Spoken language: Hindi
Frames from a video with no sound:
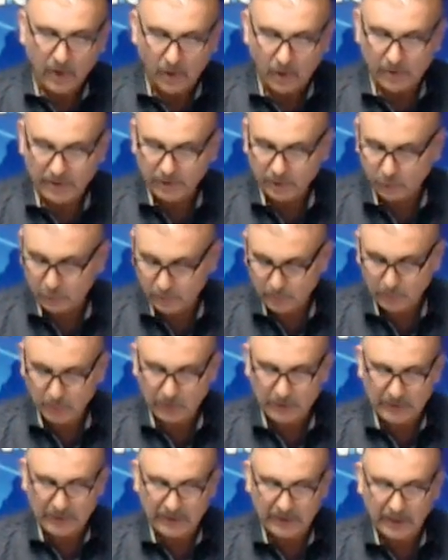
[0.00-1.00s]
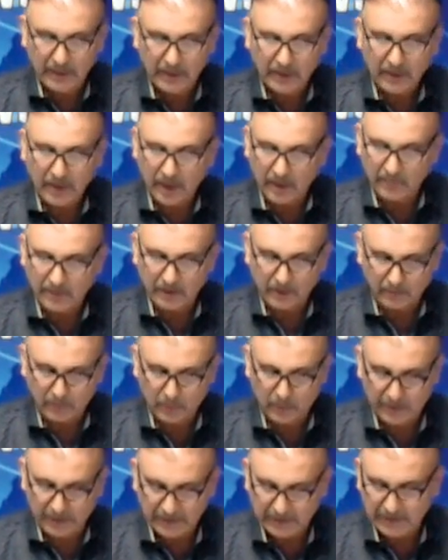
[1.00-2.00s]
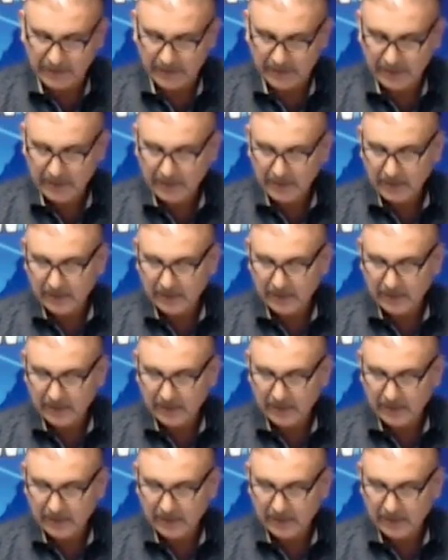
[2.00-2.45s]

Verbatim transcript: और ये दुश्मनों के लिए काबिल कबूल नहीं है